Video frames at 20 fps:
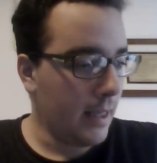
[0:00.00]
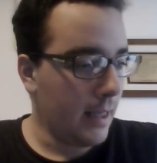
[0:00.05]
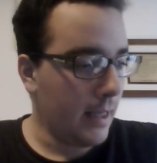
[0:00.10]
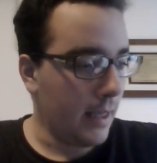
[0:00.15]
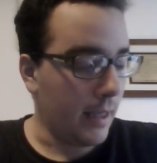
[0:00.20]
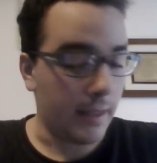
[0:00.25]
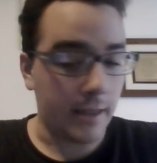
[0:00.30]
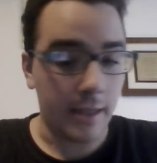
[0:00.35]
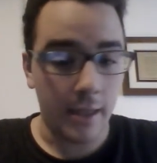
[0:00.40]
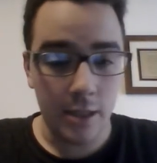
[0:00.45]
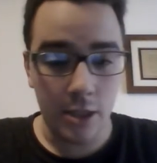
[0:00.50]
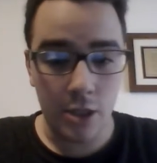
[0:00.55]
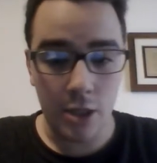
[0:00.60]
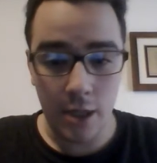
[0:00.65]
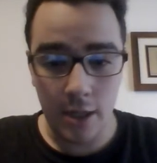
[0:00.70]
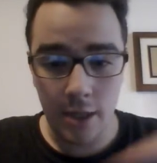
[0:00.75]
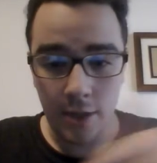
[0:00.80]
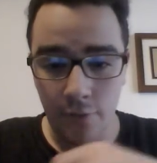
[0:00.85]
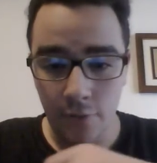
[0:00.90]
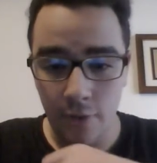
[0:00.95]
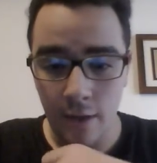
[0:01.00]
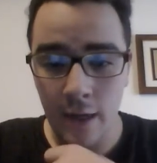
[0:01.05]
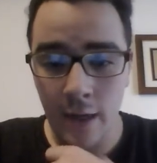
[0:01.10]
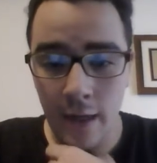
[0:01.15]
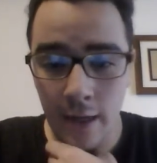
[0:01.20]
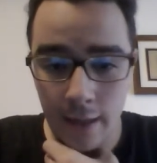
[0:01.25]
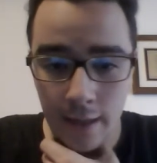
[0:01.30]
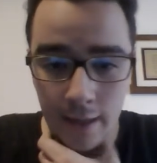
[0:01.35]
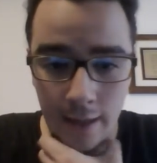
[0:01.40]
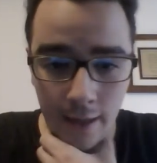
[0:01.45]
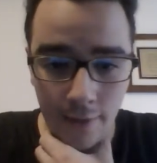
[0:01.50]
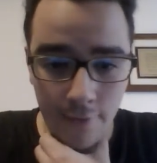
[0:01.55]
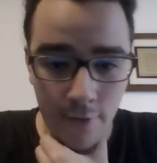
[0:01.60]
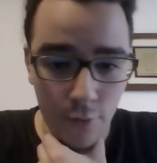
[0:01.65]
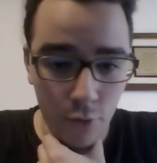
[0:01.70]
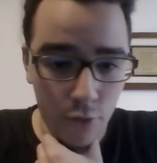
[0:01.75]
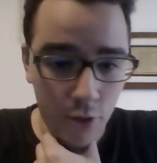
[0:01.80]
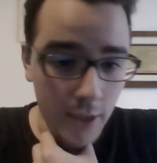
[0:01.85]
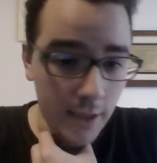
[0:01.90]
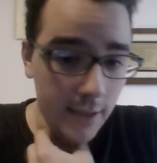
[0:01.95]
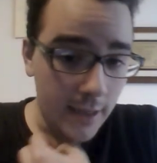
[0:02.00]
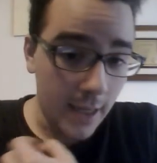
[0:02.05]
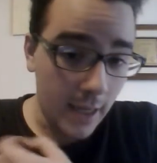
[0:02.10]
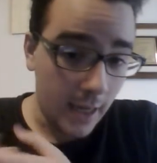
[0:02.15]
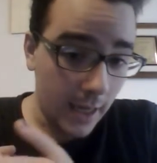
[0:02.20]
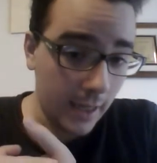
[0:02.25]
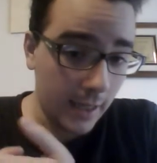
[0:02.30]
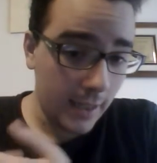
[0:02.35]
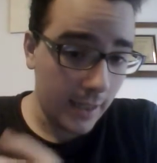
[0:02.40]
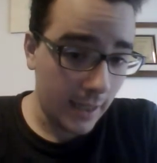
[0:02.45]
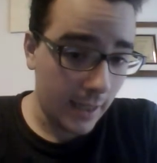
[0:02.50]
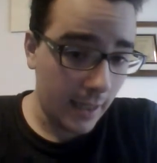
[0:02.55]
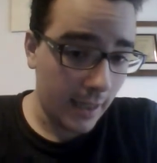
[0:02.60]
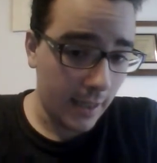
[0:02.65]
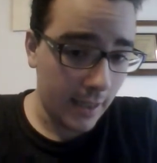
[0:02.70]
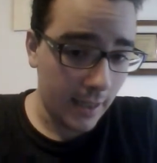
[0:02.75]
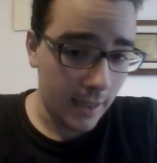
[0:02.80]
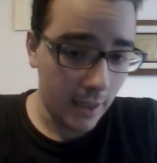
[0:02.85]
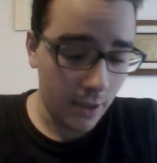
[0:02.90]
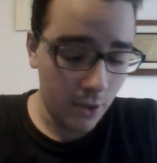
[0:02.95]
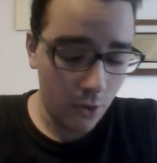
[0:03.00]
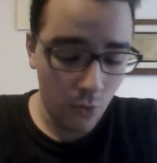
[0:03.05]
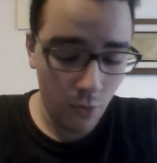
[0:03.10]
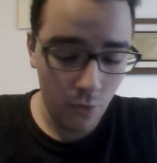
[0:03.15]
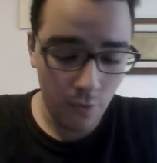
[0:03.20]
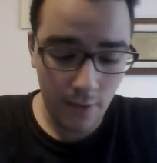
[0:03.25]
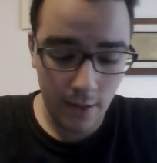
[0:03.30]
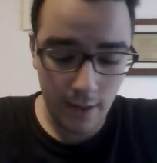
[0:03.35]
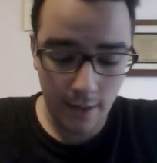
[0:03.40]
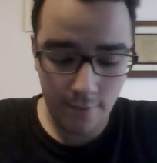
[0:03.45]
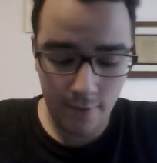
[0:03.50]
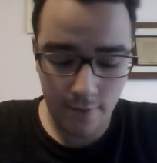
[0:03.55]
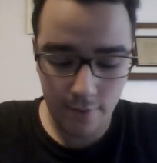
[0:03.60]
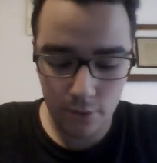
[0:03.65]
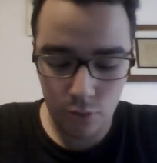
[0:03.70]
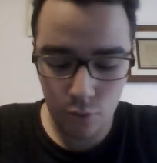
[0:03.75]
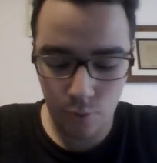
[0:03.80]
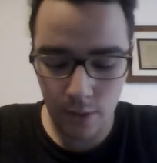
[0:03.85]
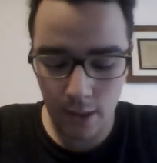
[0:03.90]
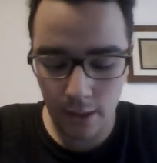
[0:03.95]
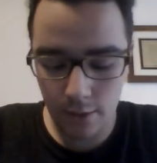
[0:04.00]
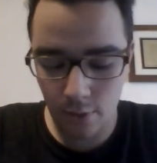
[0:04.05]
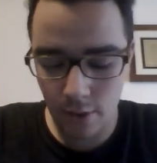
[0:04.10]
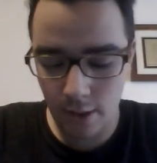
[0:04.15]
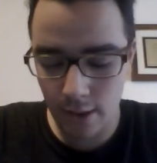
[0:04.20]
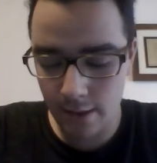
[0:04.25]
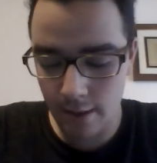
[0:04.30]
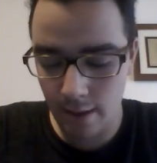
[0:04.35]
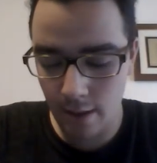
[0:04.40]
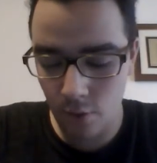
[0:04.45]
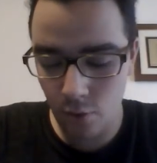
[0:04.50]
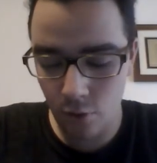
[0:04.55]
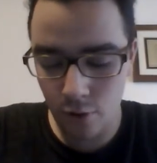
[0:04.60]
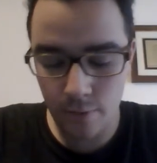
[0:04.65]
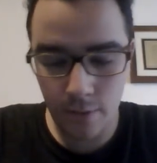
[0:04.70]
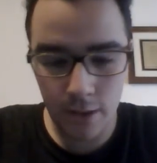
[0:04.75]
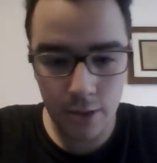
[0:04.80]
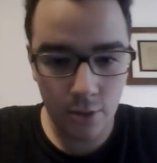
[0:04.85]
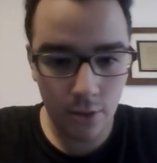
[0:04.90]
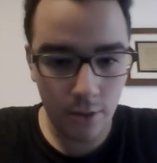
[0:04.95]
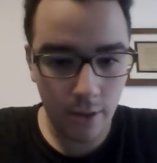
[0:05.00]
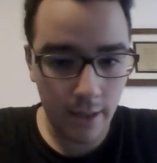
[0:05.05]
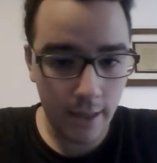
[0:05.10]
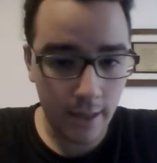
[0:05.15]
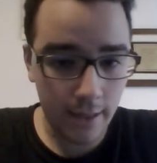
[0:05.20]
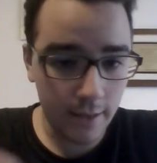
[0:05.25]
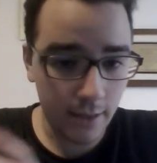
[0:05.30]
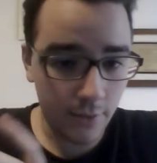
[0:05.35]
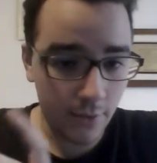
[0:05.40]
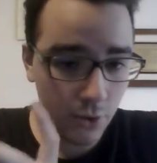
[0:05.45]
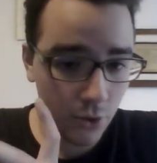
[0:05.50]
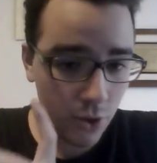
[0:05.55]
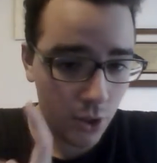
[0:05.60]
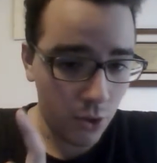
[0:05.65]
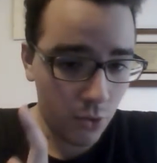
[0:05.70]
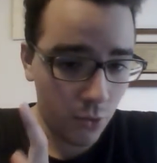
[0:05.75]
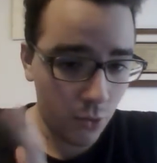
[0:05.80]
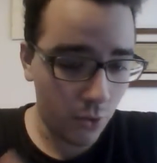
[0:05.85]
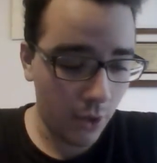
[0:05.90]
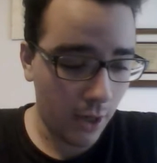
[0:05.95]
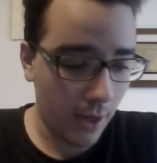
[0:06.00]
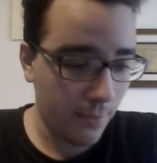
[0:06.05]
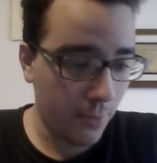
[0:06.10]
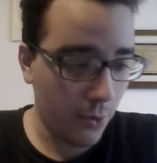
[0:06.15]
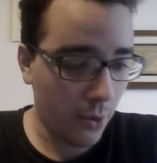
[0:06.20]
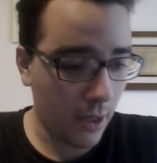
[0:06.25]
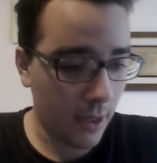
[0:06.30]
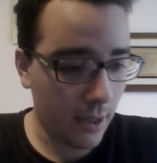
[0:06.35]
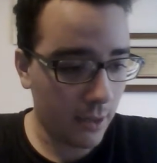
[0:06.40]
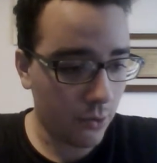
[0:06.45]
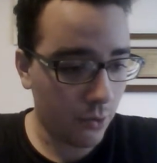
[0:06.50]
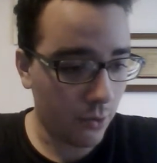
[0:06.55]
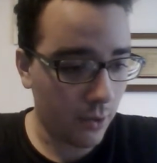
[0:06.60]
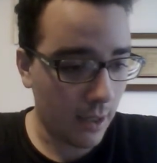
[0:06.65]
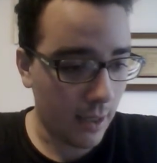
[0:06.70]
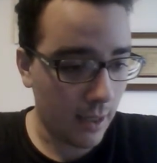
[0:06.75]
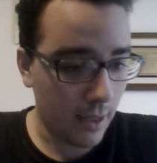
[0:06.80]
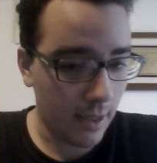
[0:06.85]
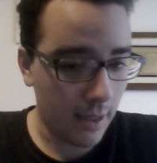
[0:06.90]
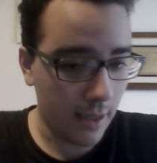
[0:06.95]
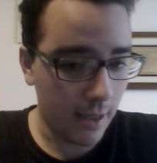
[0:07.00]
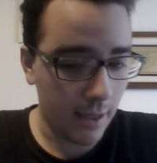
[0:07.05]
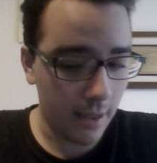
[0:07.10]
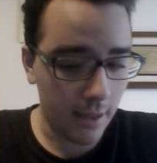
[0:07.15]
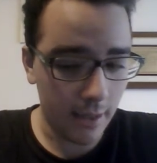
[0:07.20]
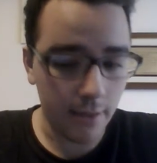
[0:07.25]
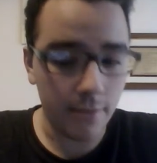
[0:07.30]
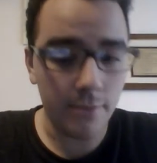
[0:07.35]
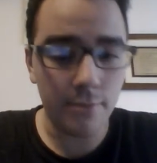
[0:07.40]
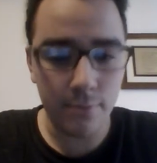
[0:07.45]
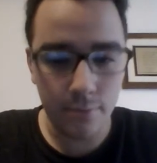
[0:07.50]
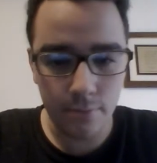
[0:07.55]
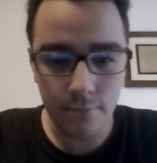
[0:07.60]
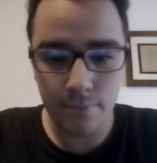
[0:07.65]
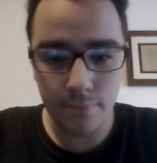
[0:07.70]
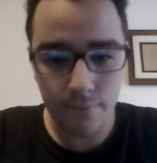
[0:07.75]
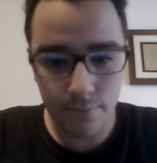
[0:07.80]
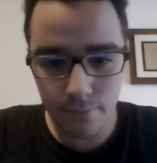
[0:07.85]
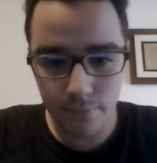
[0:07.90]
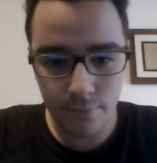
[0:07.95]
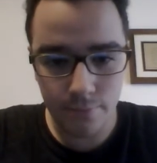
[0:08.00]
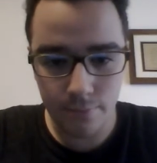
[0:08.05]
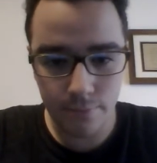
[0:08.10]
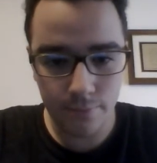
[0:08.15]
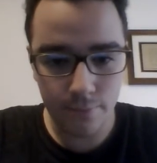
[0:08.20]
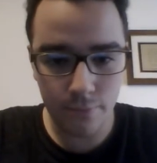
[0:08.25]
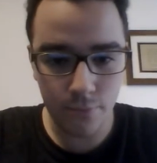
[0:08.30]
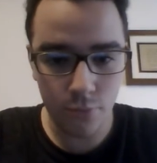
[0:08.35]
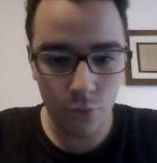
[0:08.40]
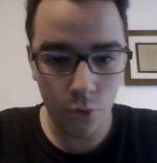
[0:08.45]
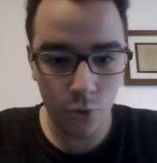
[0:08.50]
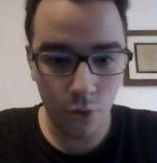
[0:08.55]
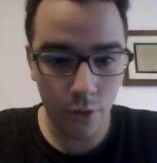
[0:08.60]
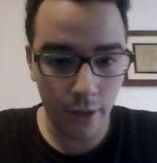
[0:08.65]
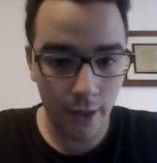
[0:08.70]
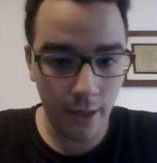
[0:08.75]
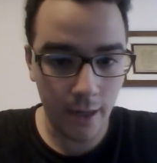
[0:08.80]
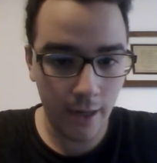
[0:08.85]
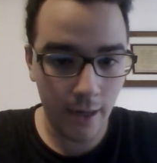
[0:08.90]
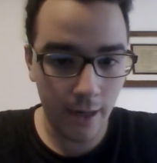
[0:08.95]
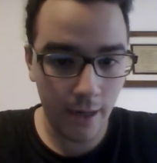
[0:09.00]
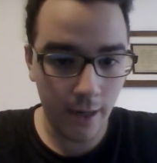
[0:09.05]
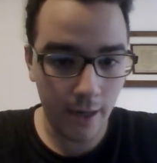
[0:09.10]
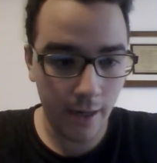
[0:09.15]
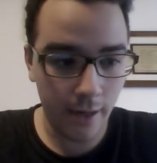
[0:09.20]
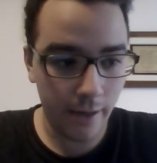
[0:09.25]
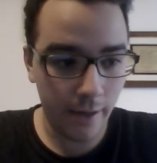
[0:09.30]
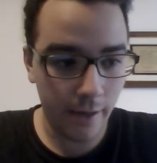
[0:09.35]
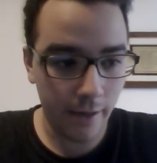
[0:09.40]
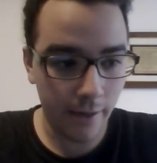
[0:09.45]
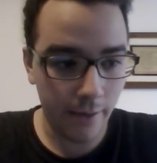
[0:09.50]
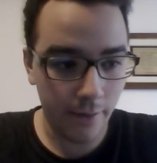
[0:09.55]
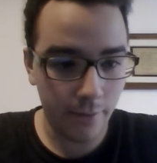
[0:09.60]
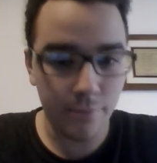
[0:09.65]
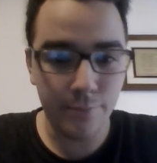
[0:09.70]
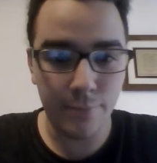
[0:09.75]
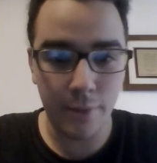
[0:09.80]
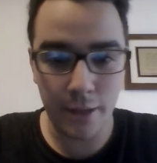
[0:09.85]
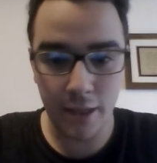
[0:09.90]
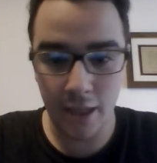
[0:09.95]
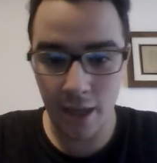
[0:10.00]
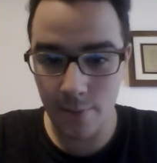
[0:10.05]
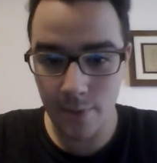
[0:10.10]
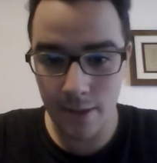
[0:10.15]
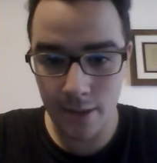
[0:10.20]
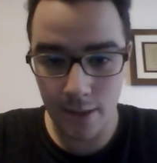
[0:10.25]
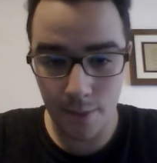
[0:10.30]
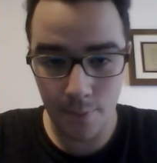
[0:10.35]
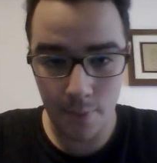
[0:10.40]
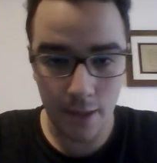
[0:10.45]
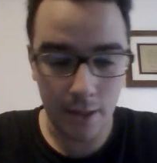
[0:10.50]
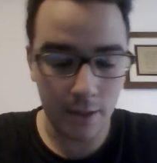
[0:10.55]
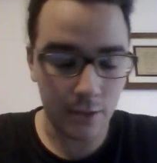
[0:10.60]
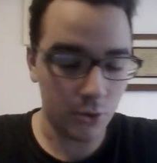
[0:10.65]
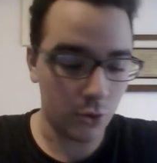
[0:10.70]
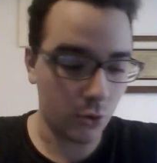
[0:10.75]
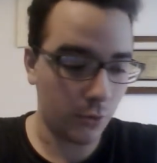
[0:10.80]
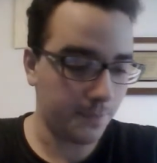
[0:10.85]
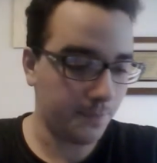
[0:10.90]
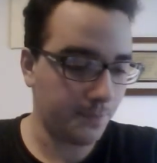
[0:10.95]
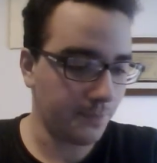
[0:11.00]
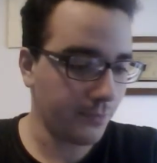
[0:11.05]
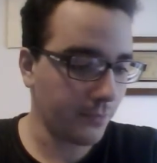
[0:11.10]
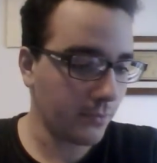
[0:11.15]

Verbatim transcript: e 13 anni fa avevo 7 anni e la Juve aveva superato l'Inter all'ultima giornata vincendo un campionato che era praticamente perso.